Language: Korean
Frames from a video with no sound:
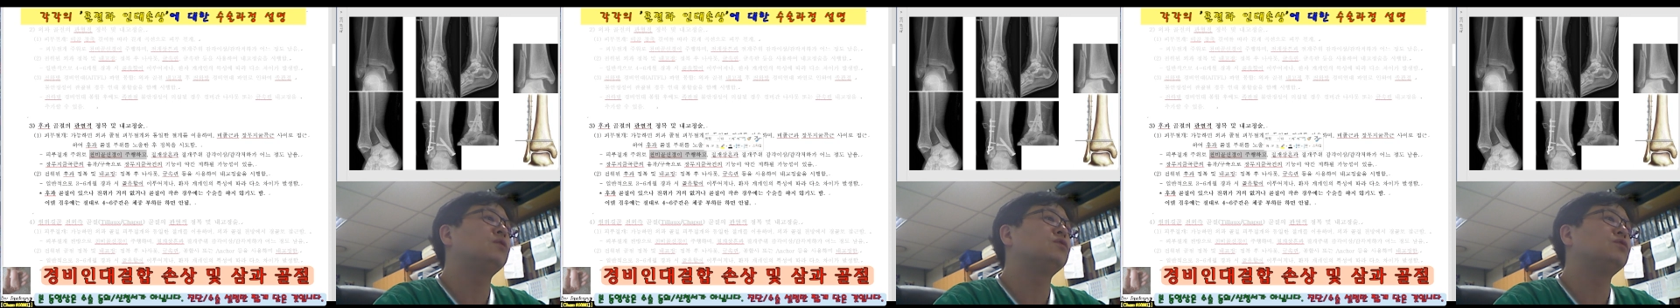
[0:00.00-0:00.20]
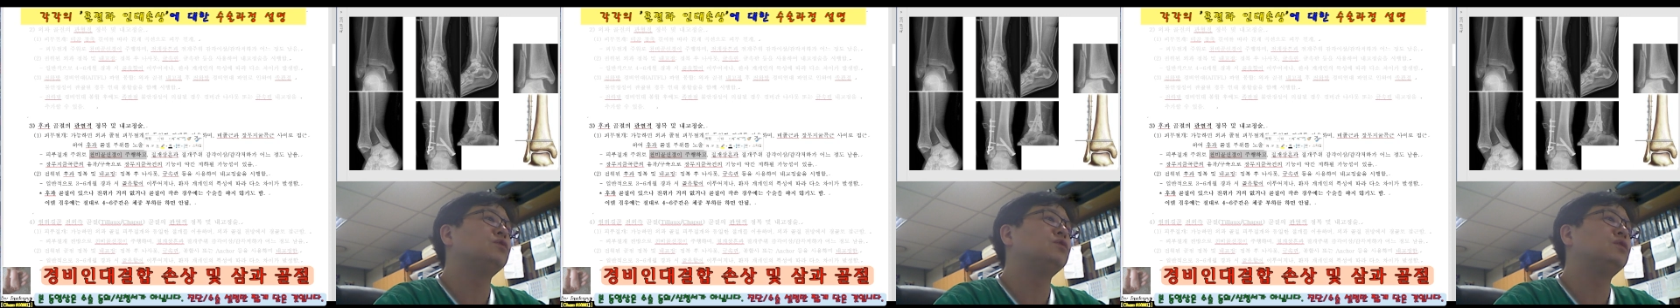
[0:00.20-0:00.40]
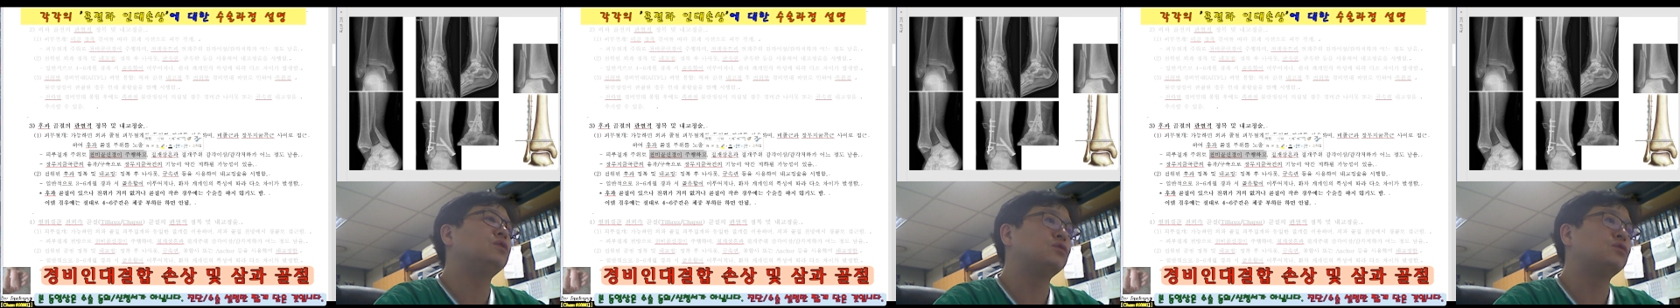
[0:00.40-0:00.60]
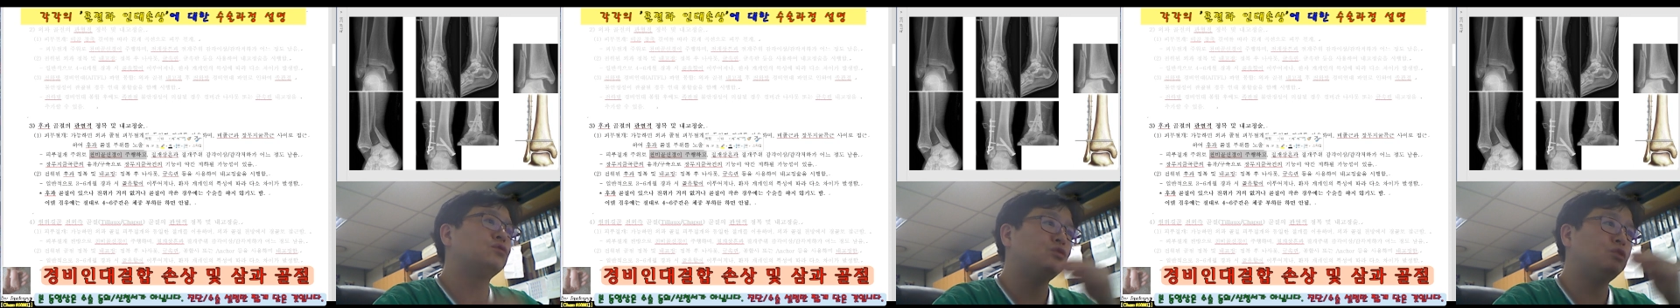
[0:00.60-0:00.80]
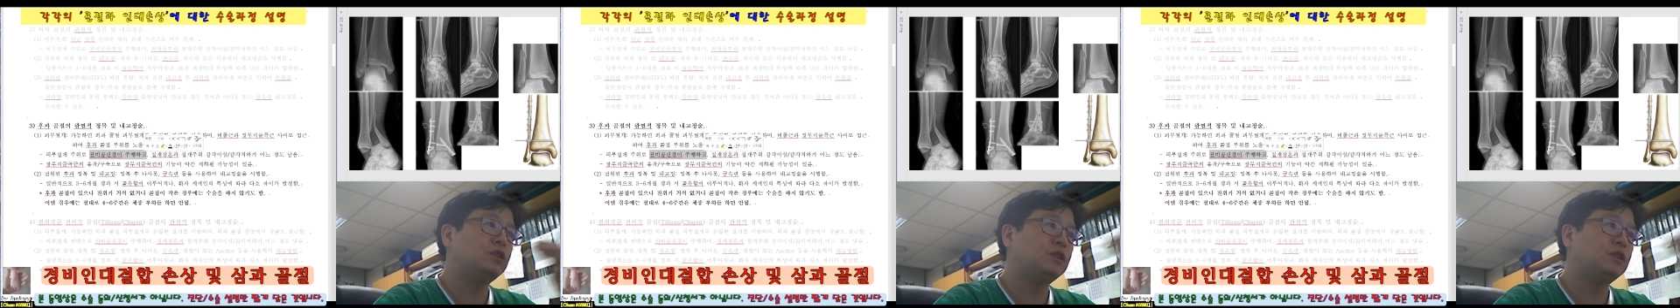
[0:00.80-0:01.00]
주의,
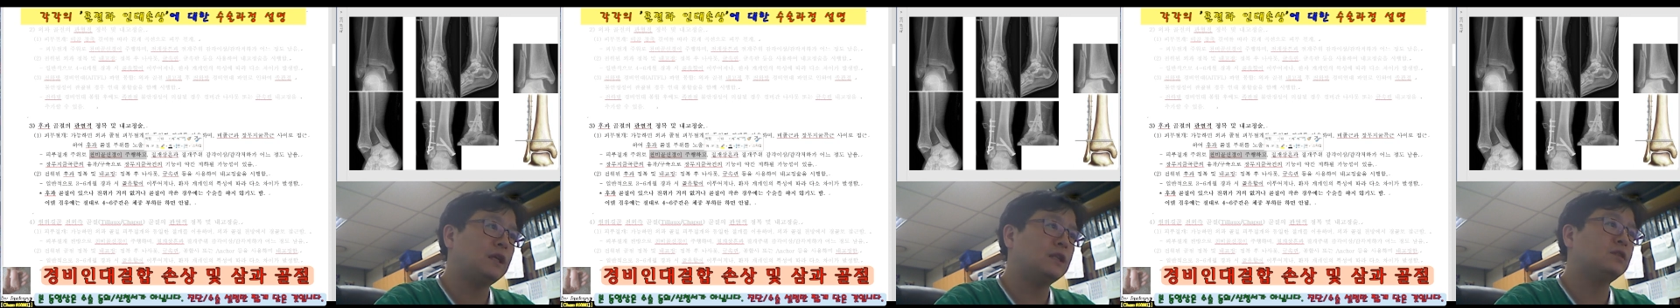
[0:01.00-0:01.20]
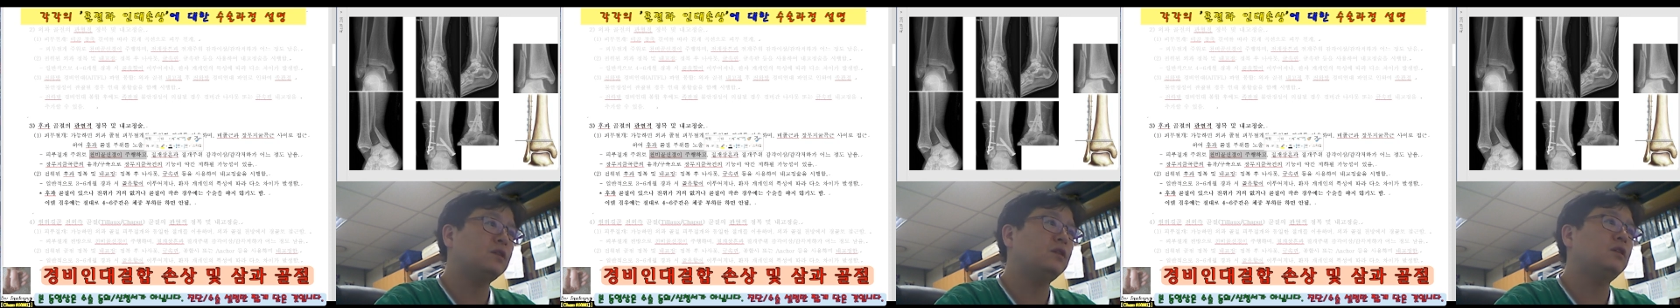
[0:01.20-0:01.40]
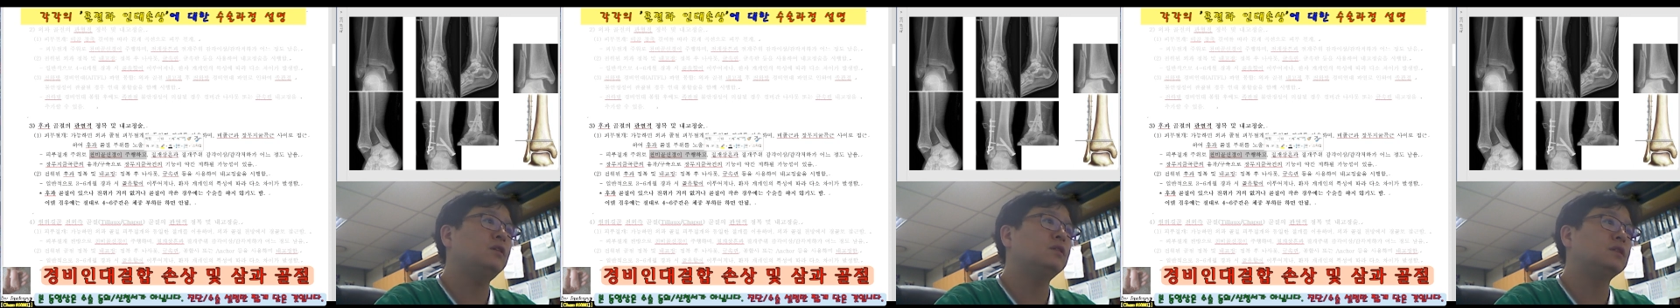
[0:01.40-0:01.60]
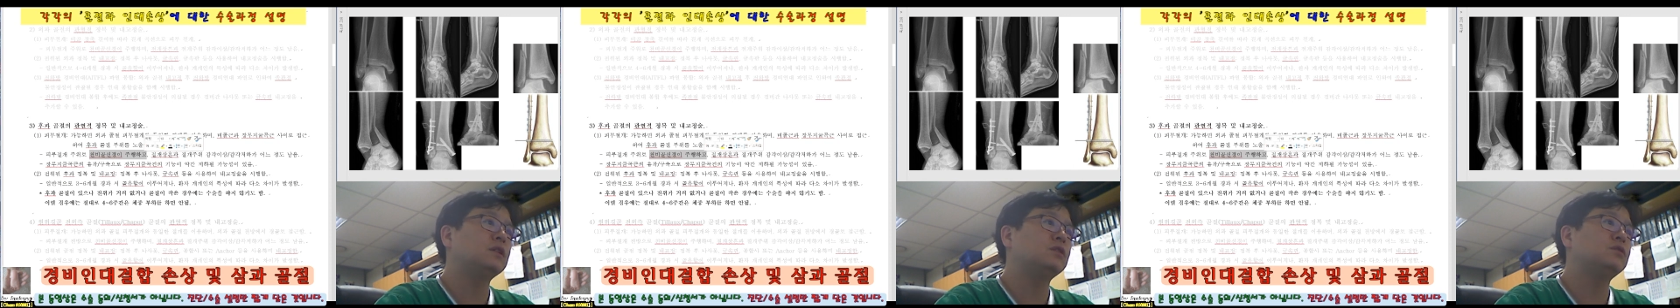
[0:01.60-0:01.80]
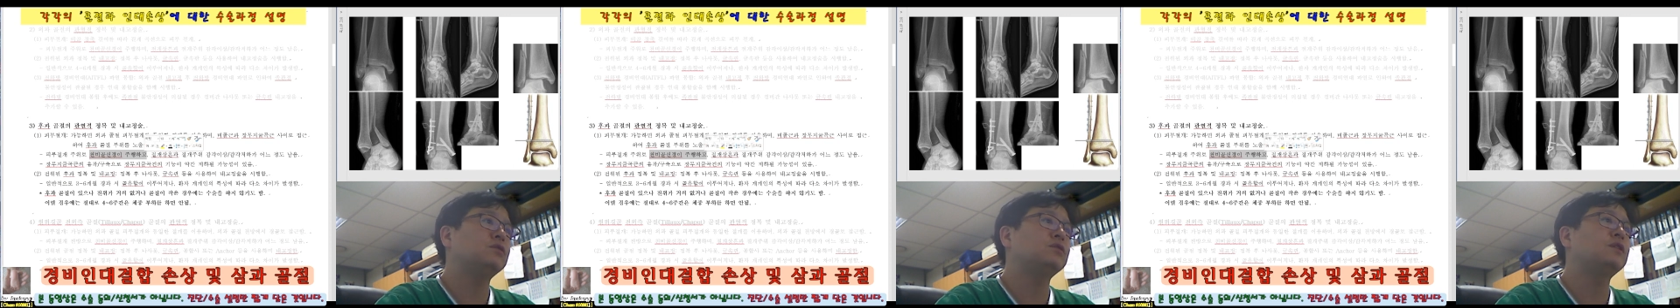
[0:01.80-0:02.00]
주의를 해서 이제
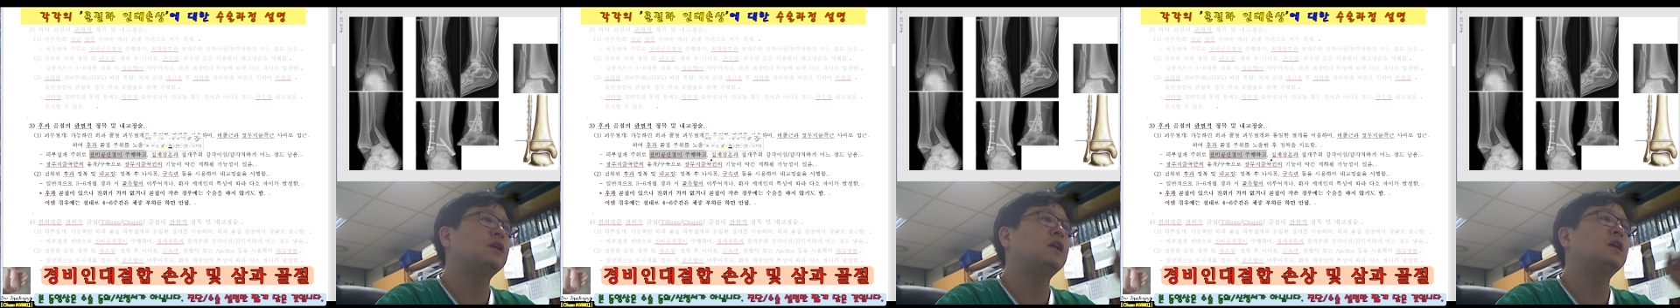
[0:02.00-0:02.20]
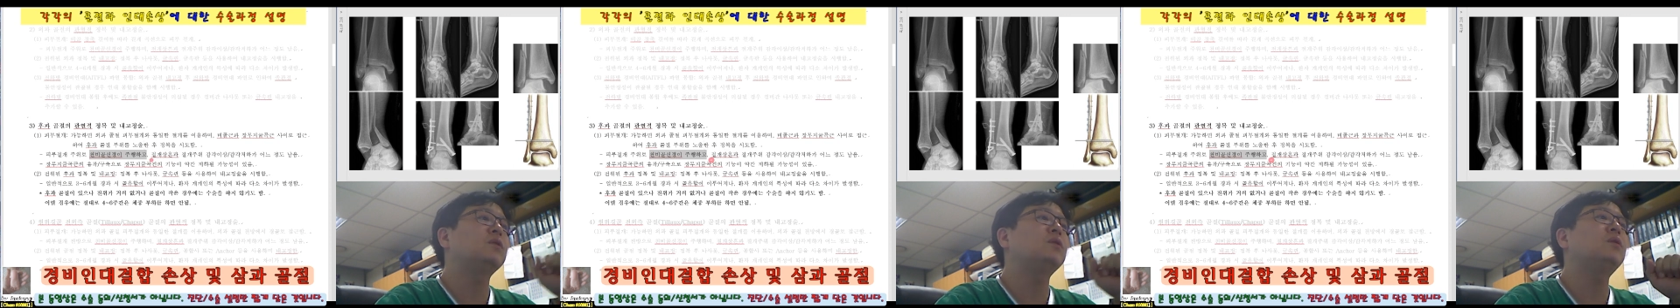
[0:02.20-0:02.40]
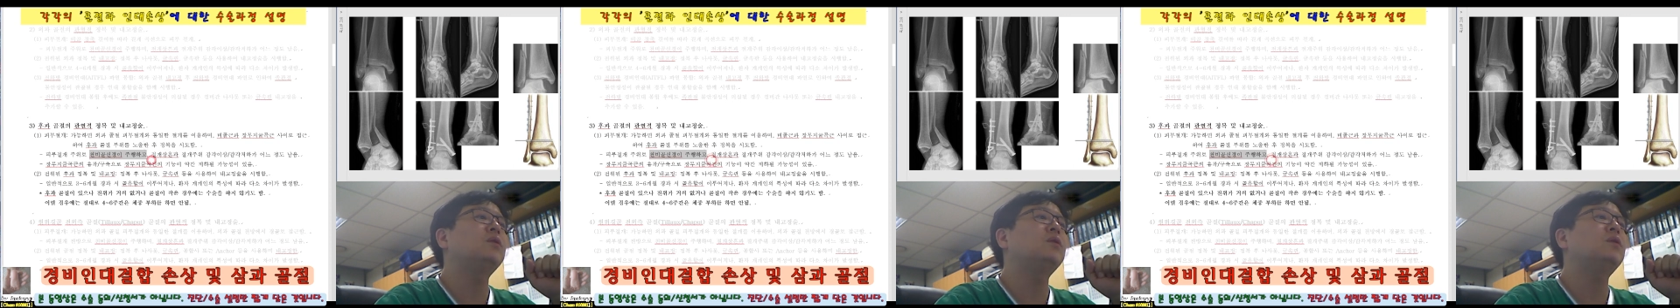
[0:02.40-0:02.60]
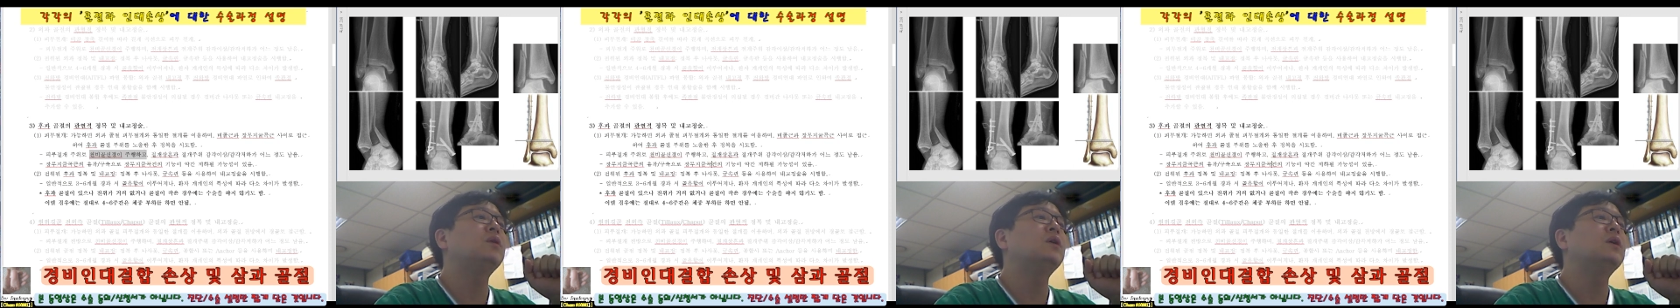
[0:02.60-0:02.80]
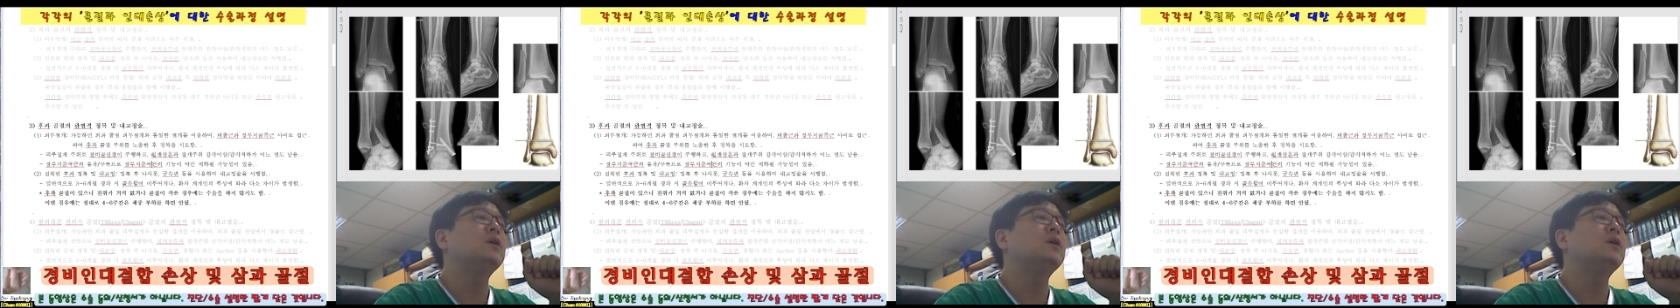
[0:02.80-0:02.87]
수술하고